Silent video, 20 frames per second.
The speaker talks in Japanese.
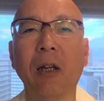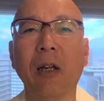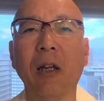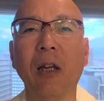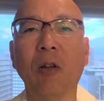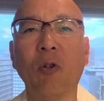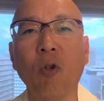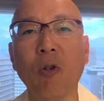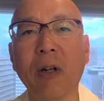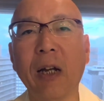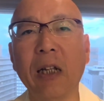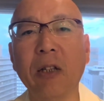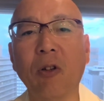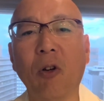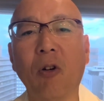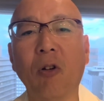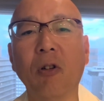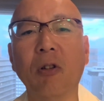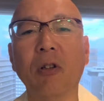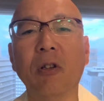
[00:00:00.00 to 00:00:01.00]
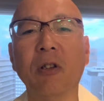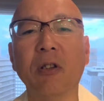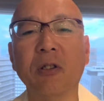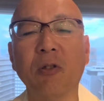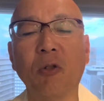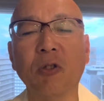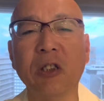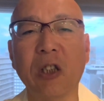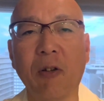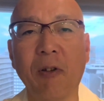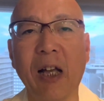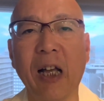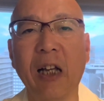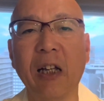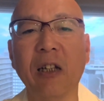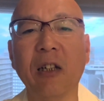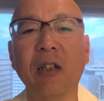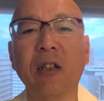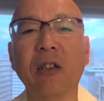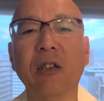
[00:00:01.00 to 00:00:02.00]
今回の捜査は
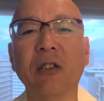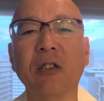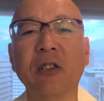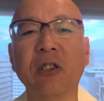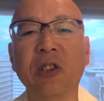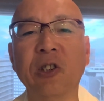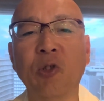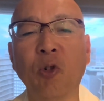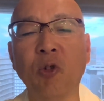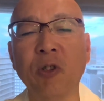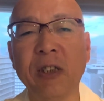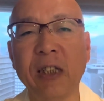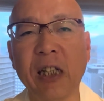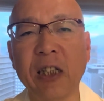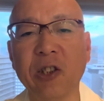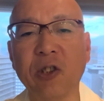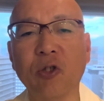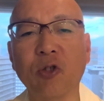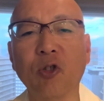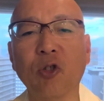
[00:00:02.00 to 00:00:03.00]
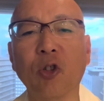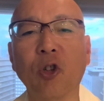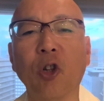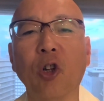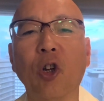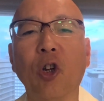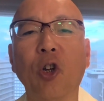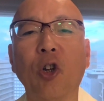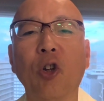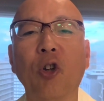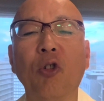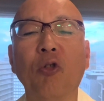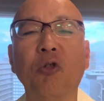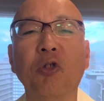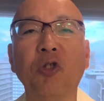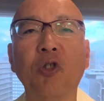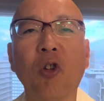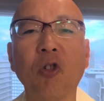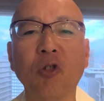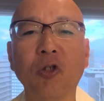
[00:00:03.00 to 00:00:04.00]
ジョージア州
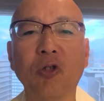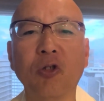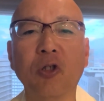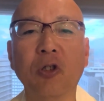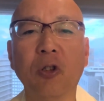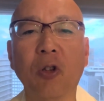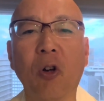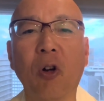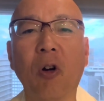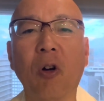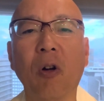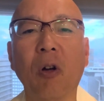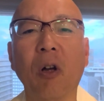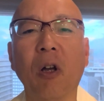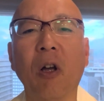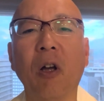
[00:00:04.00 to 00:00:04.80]
フルトン郡の